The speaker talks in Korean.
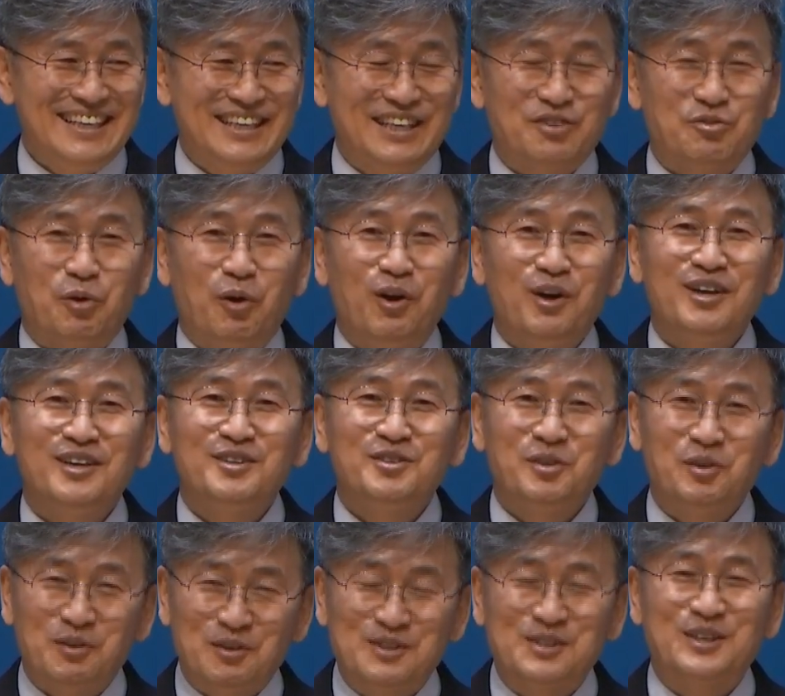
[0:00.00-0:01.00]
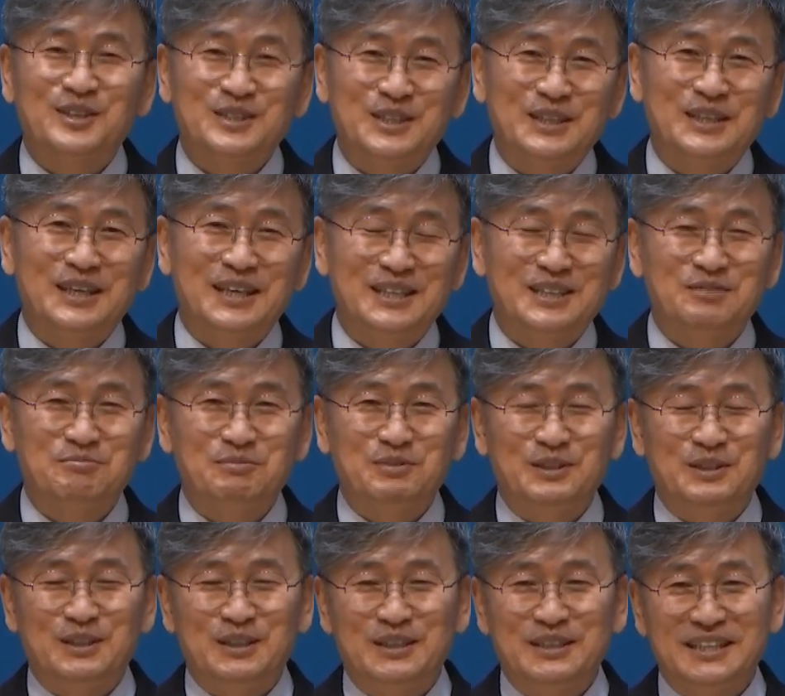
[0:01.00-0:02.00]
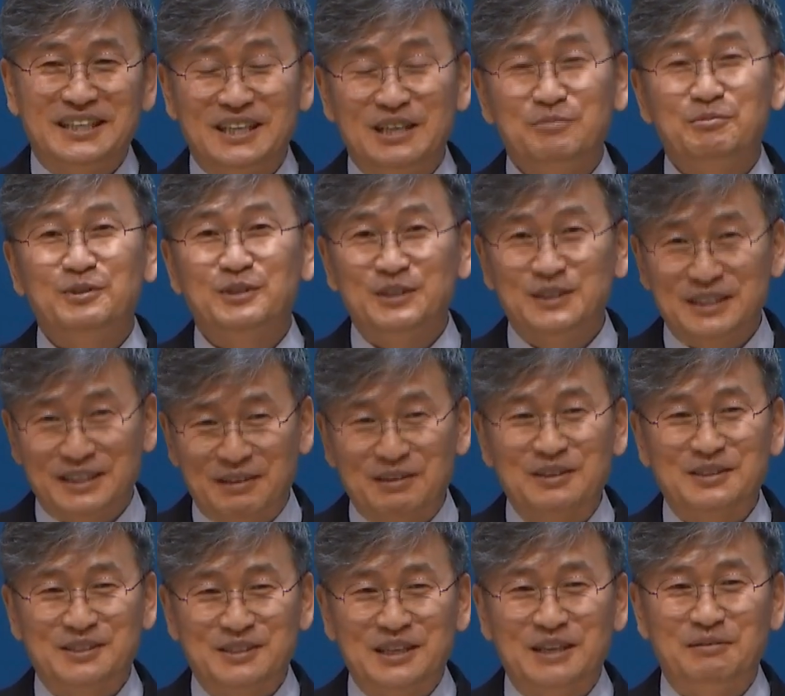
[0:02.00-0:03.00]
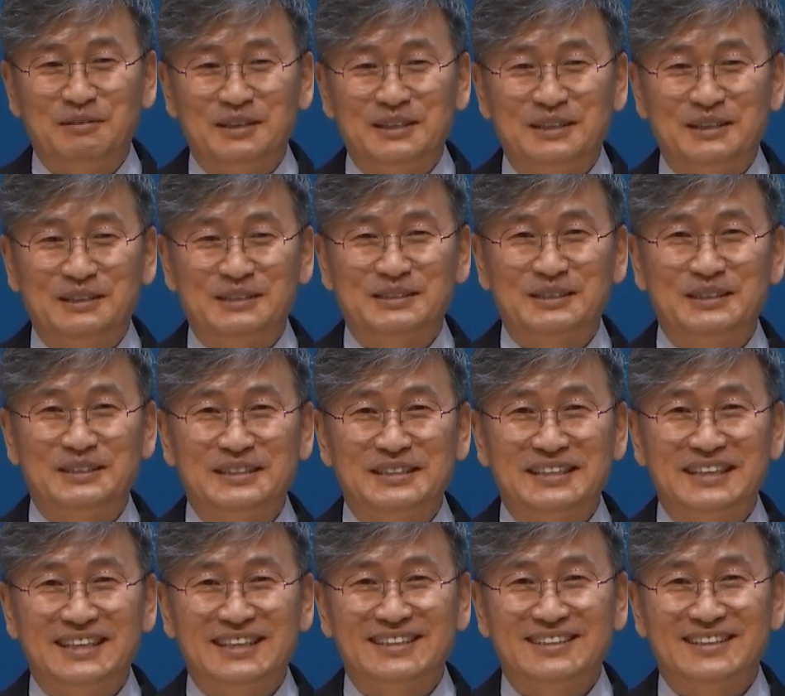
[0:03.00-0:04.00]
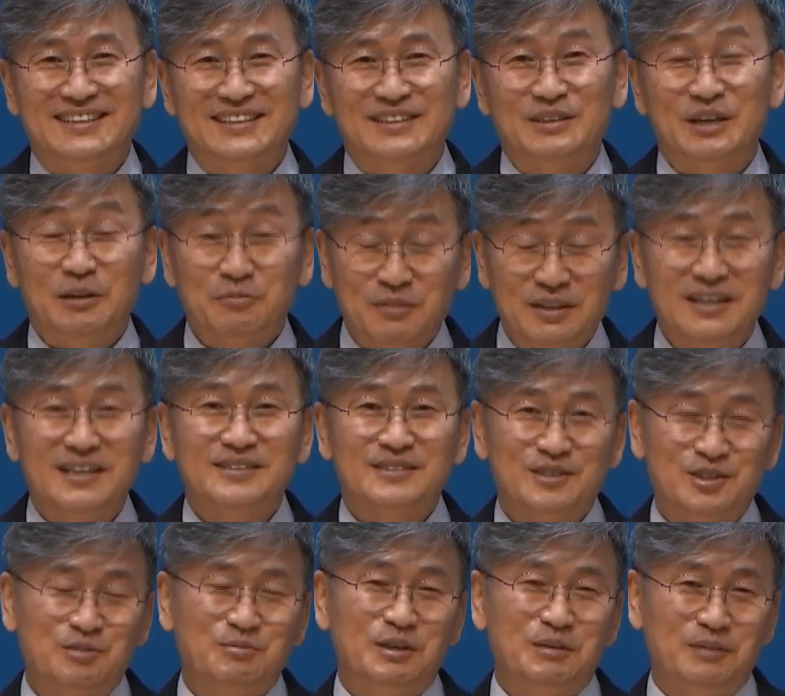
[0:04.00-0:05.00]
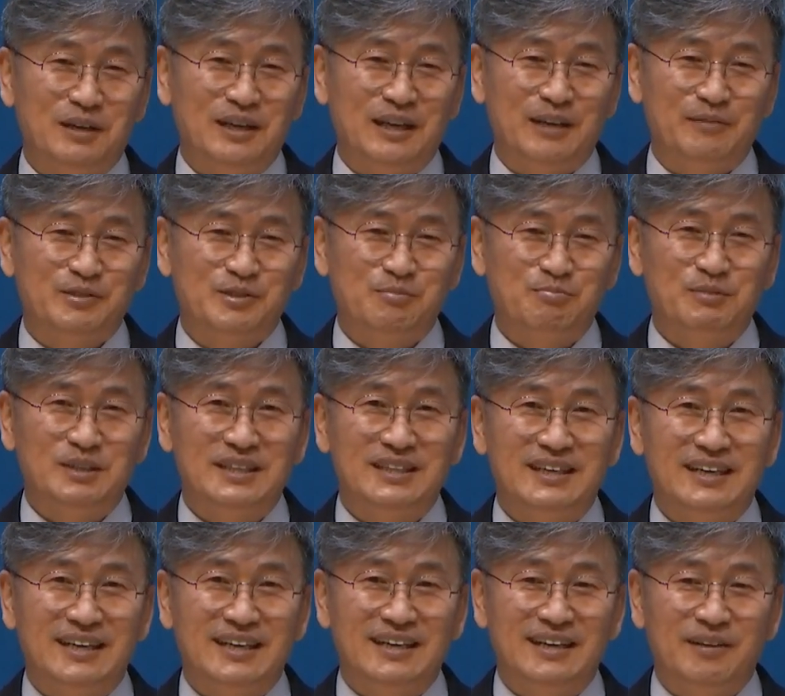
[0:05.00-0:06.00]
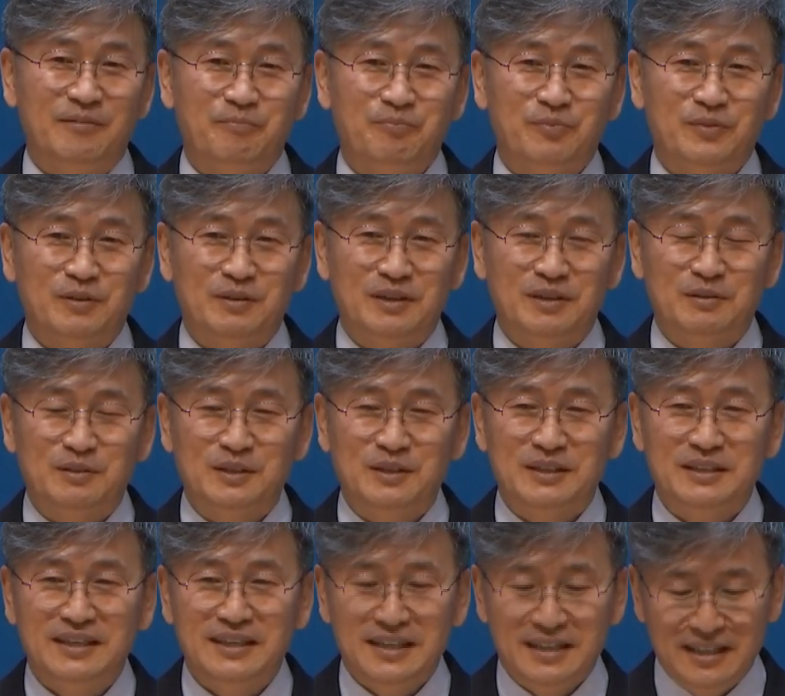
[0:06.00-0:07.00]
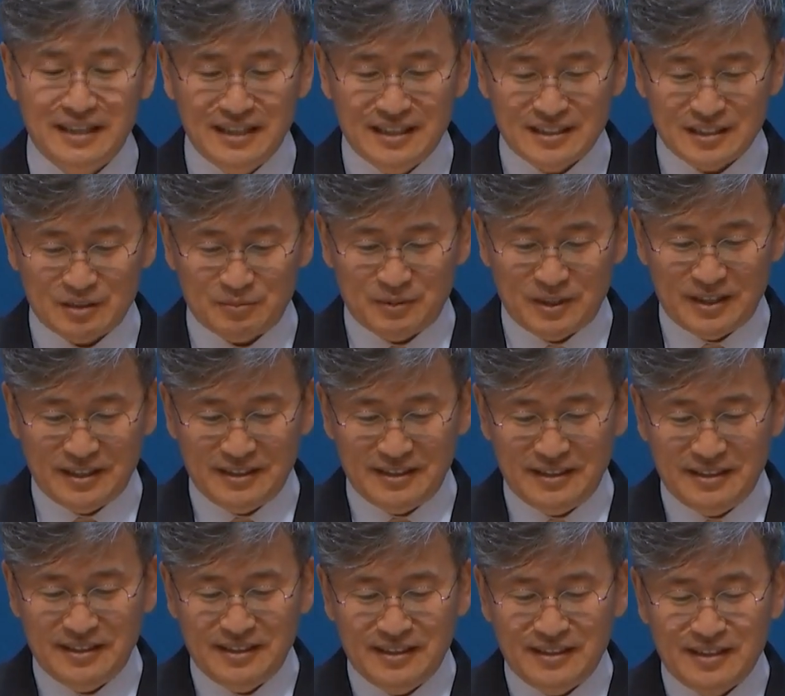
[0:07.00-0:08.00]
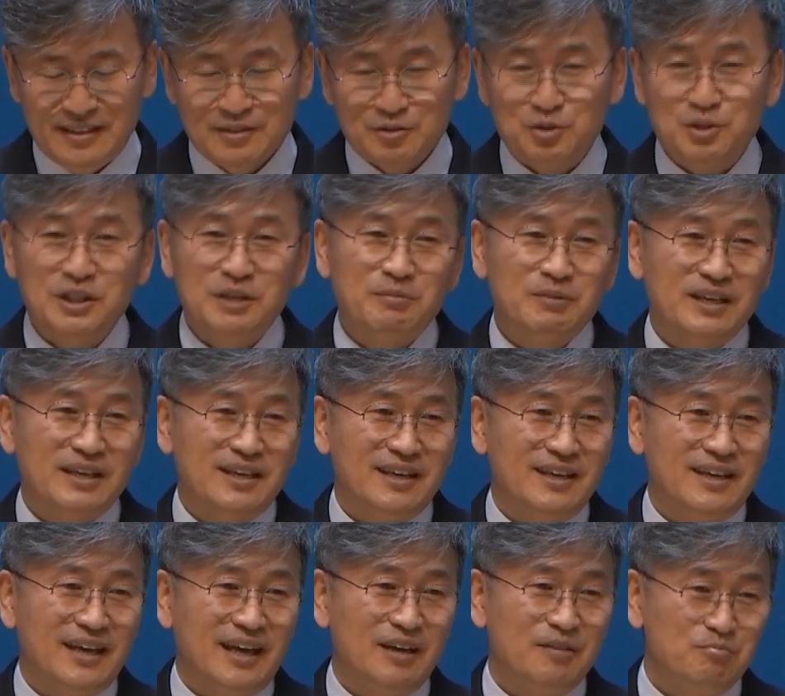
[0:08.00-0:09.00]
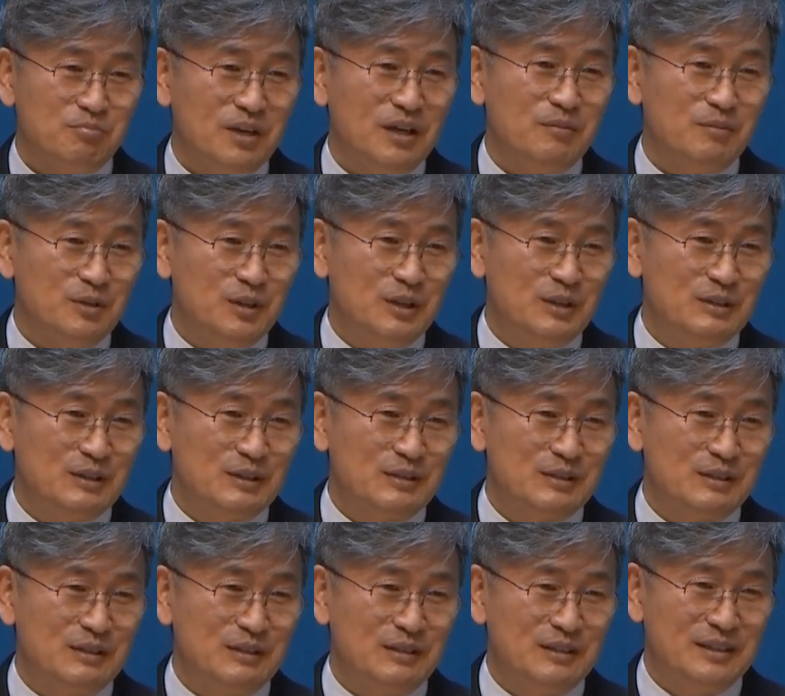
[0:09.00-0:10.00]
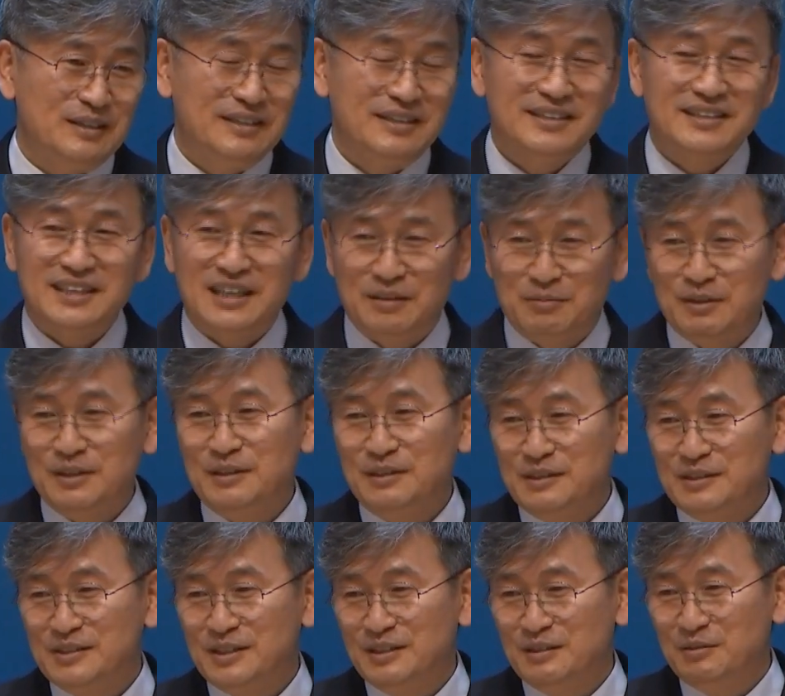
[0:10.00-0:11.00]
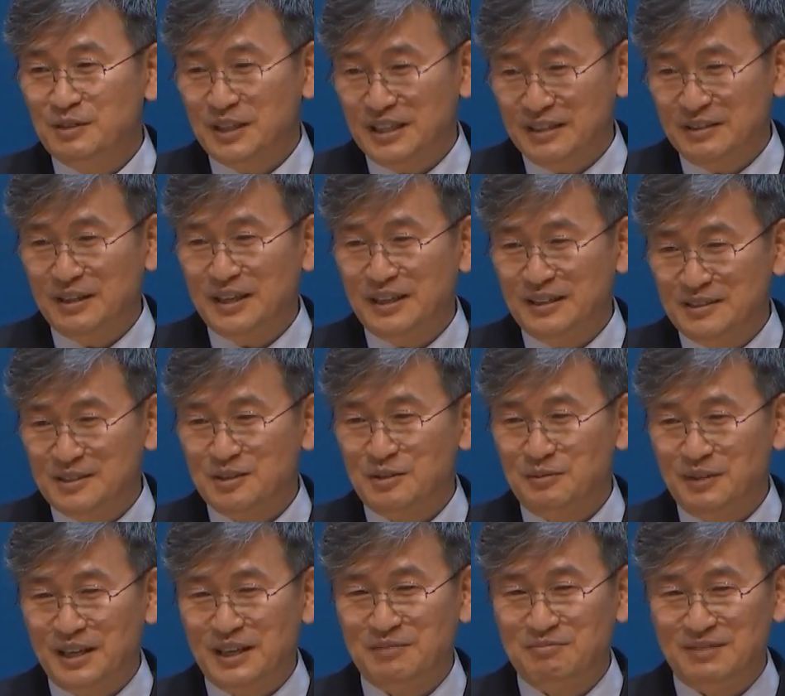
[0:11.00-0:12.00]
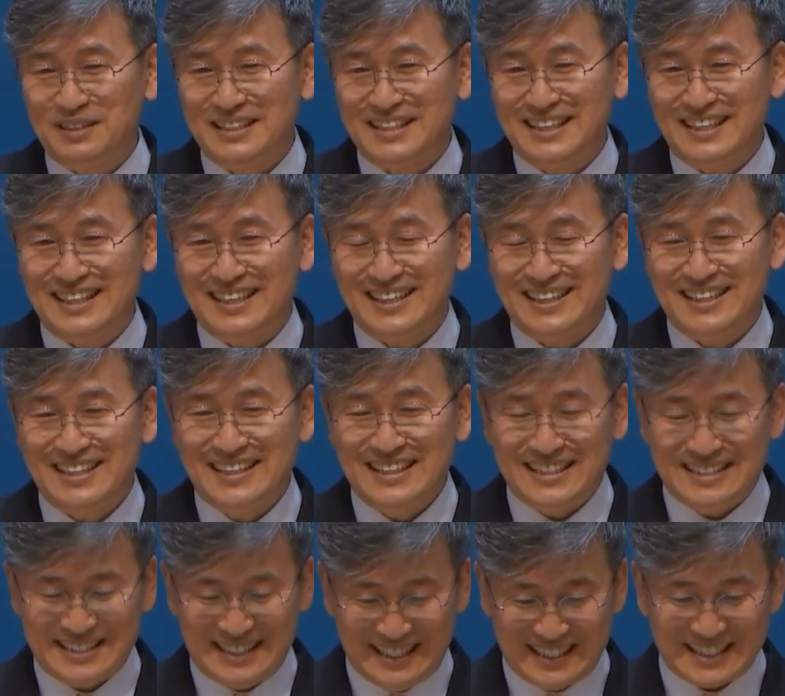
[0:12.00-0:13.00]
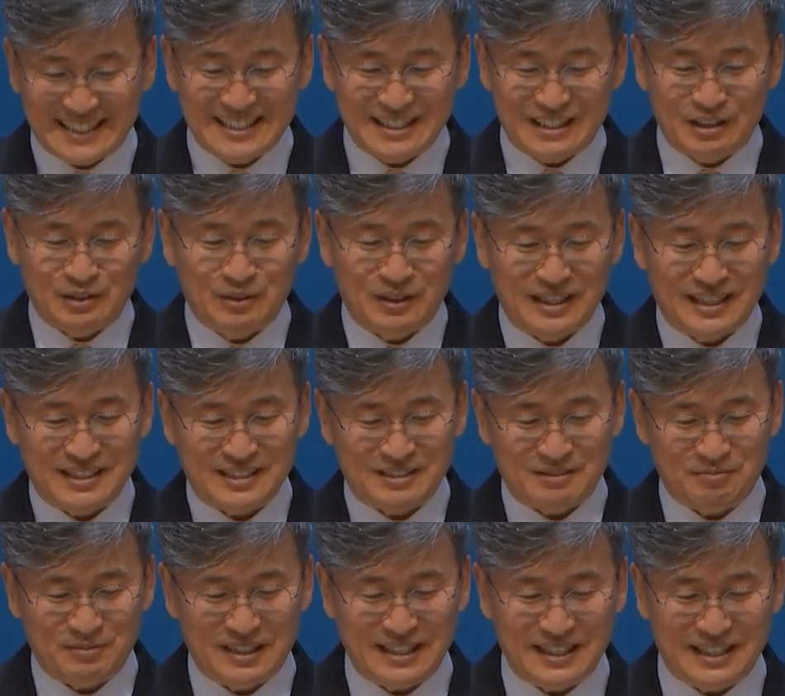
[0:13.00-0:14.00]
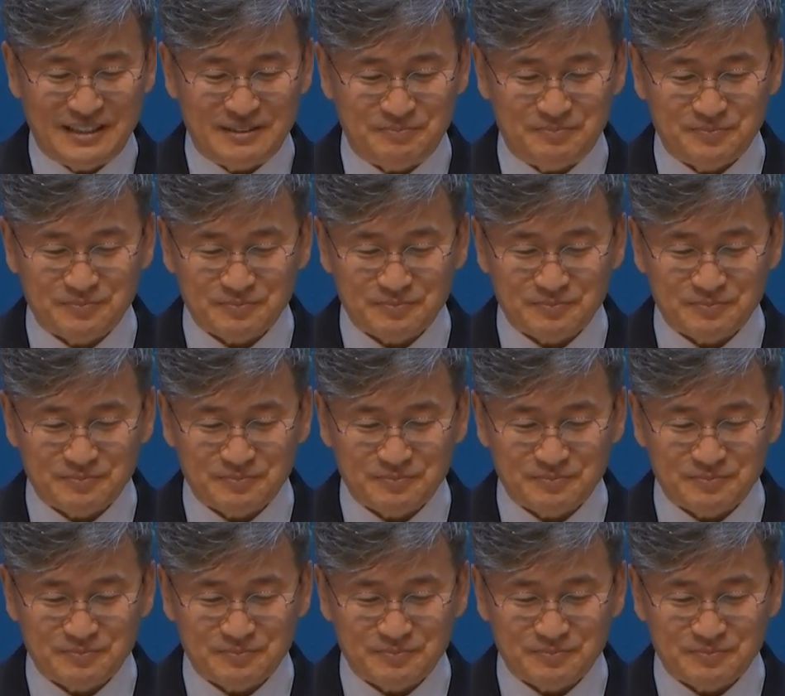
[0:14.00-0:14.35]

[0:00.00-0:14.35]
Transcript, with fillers: 이 골동성전에 계신 분들 이제 일부는 거기서 예배를 드렸었는데 이렇게 또 함께해서 정말 반갑습니다. 우리 오늘 정말 주님께 한 마음이 되어져서 예배드릴 수 있는 우리가 되기를 소망합니다. 잠깐 기도하겠습니다.